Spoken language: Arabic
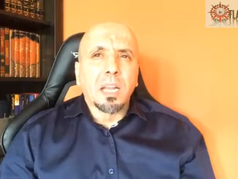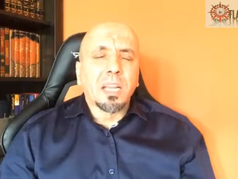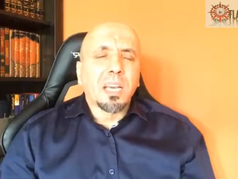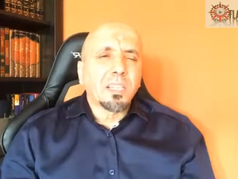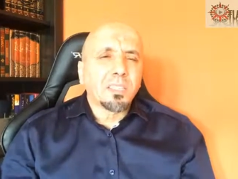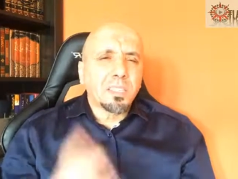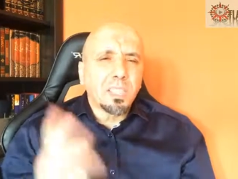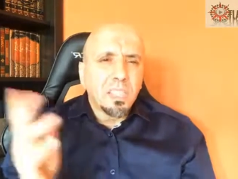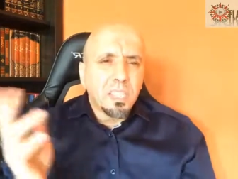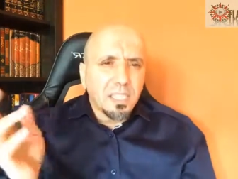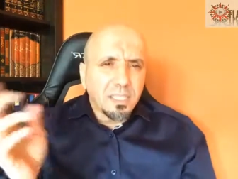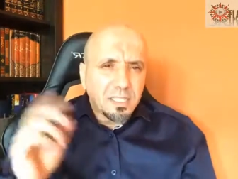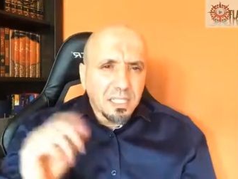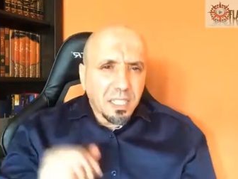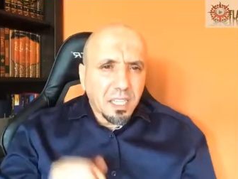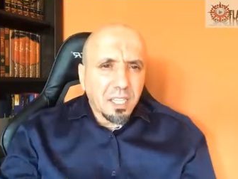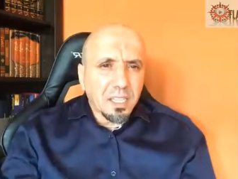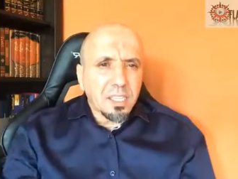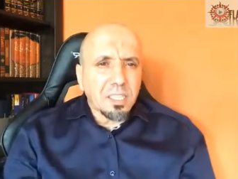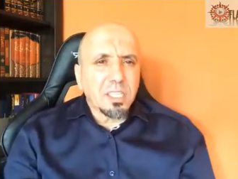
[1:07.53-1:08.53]
الخرجه
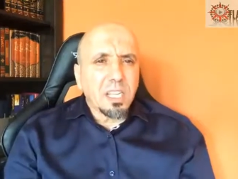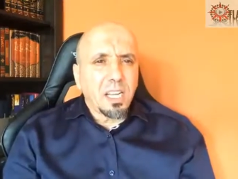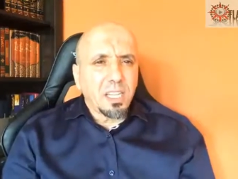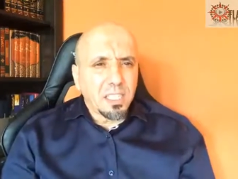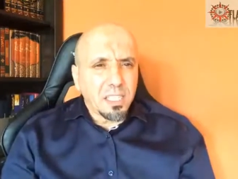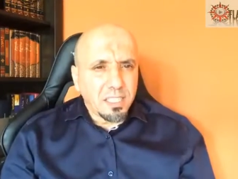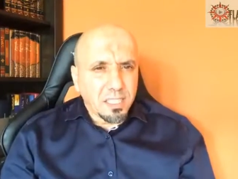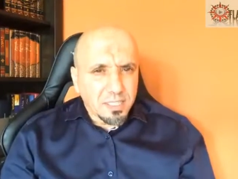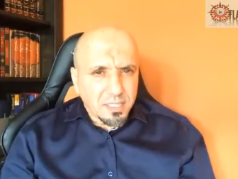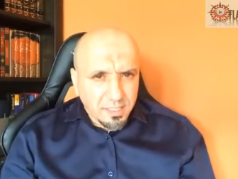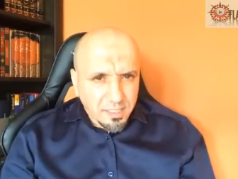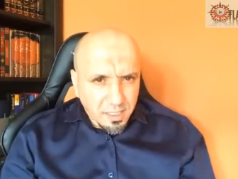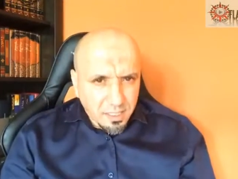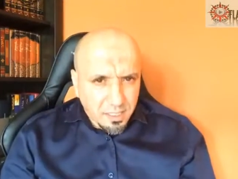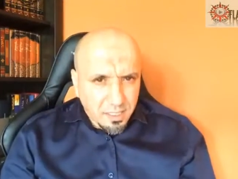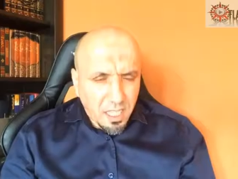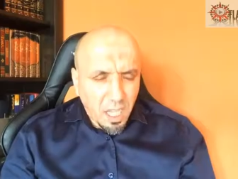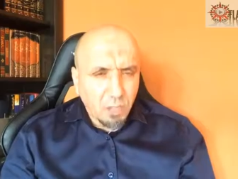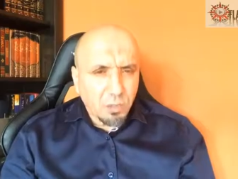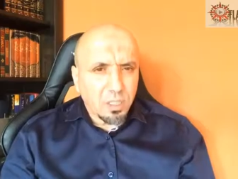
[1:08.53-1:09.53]
التي خرج علينا
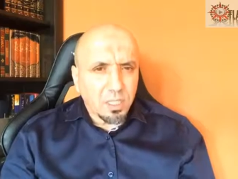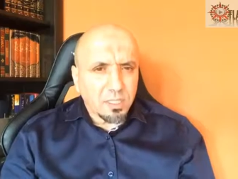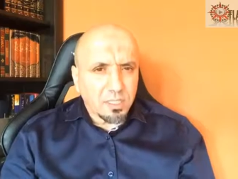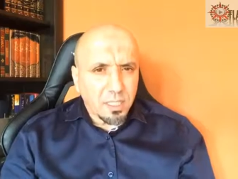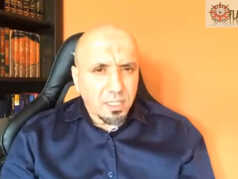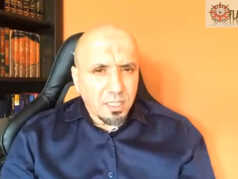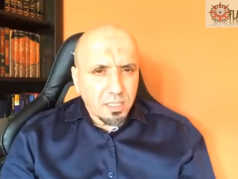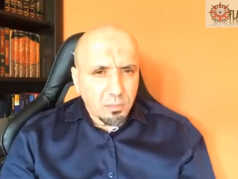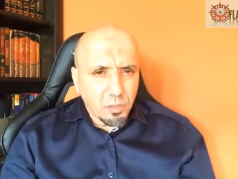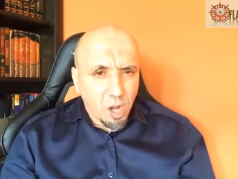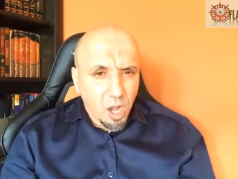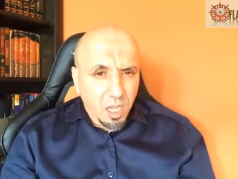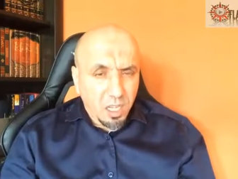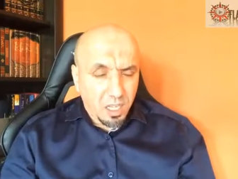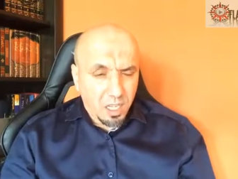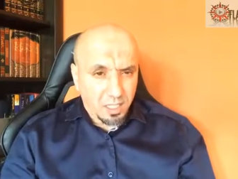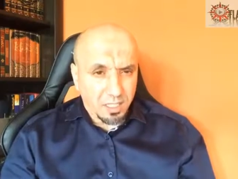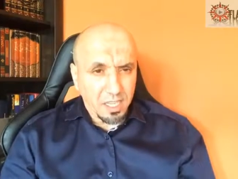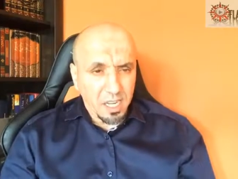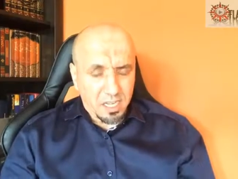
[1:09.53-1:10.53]
السيد داودي ثاني
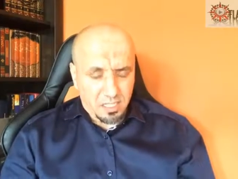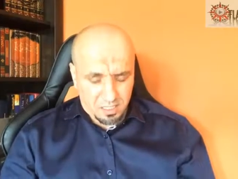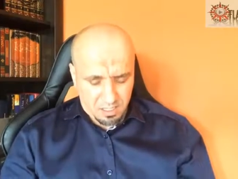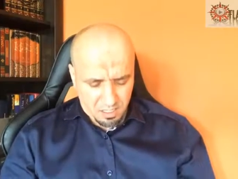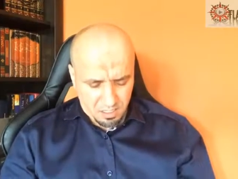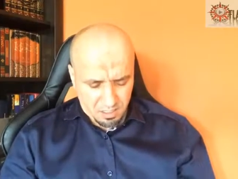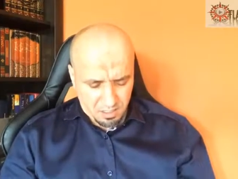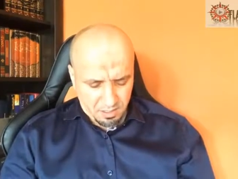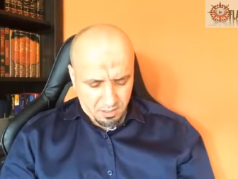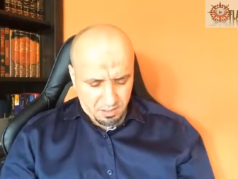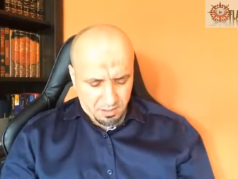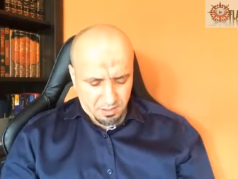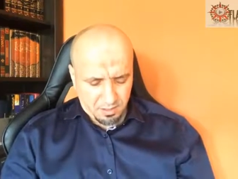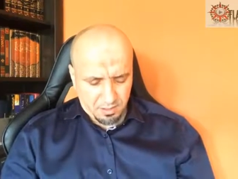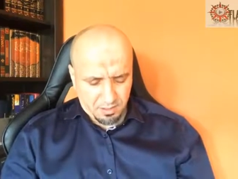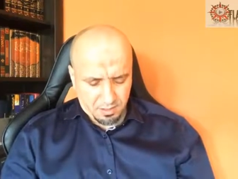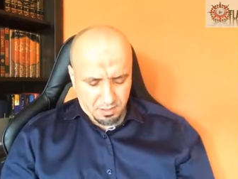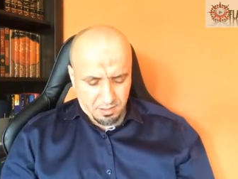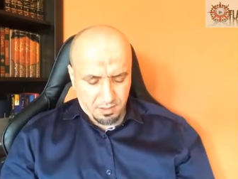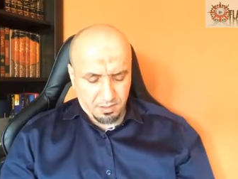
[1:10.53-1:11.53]
مؤخرا
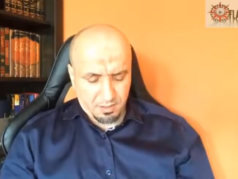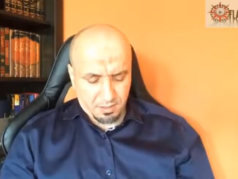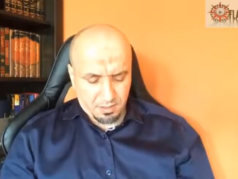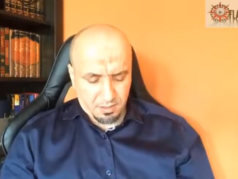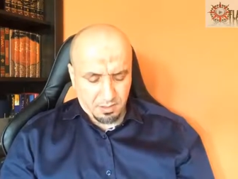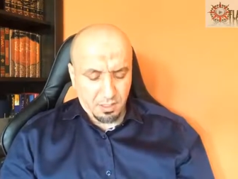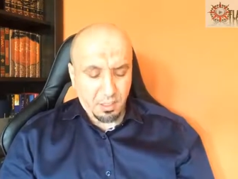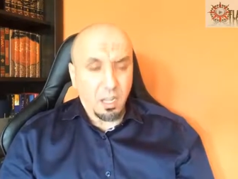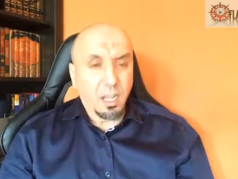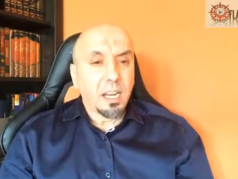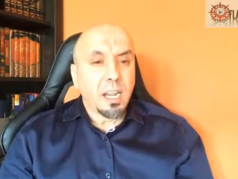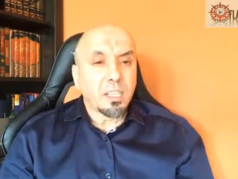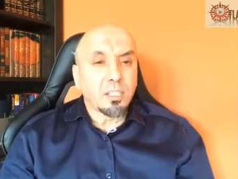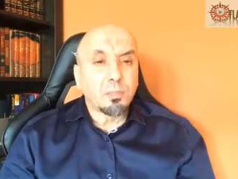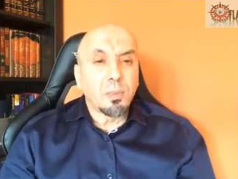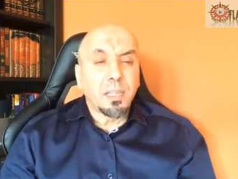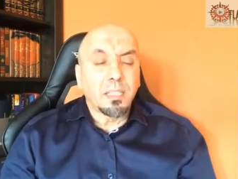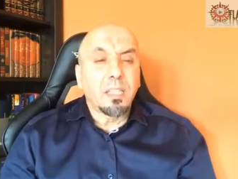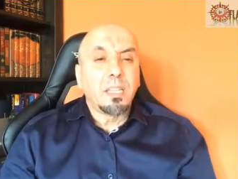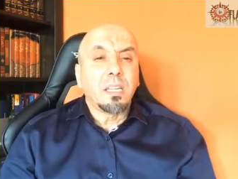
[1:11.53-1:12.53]

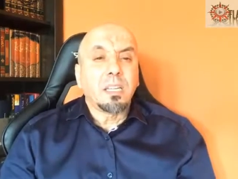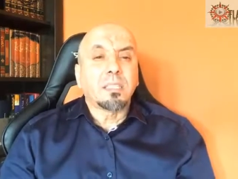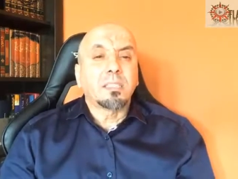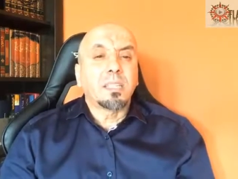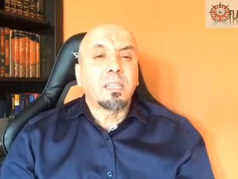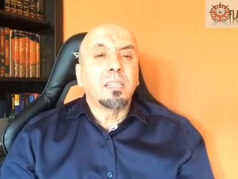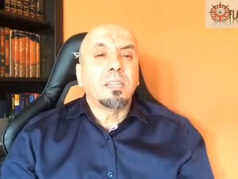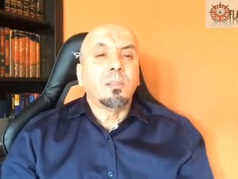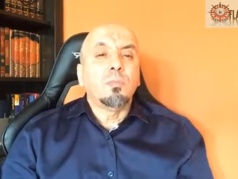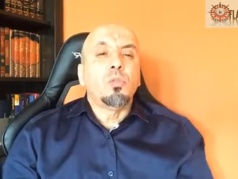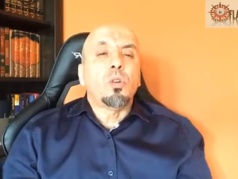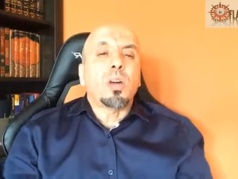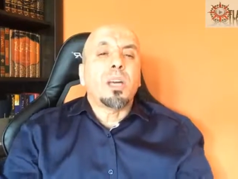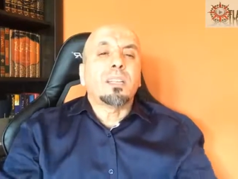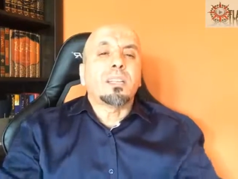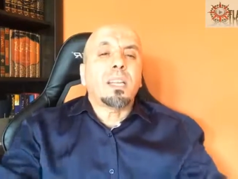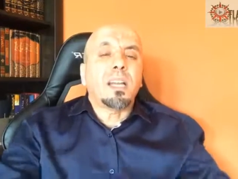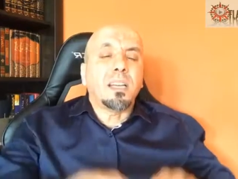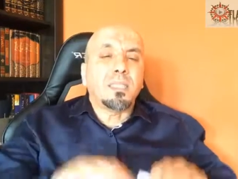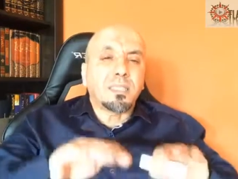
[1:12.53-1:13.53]
علاش بانت ليك ثاني
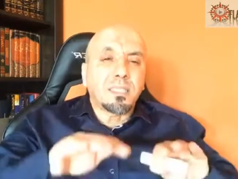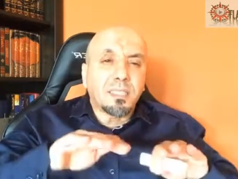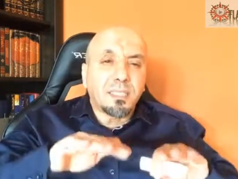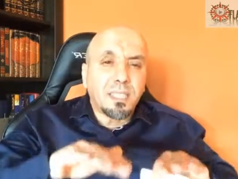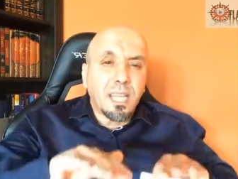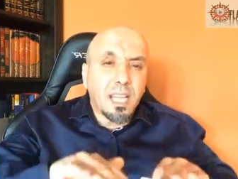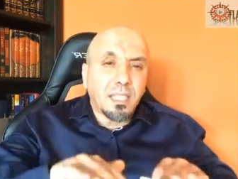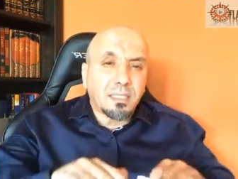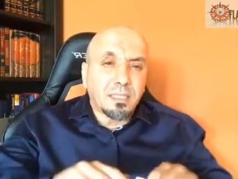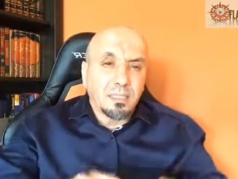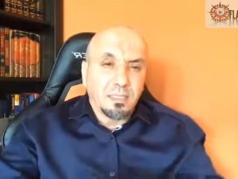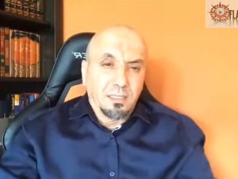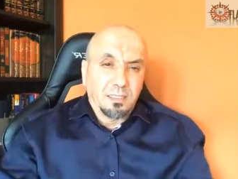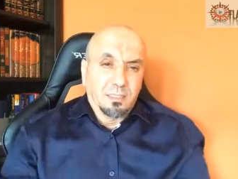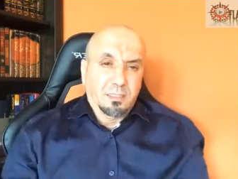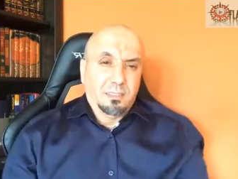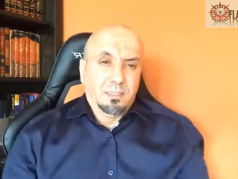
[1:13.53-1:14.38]
المقاطعه سكتات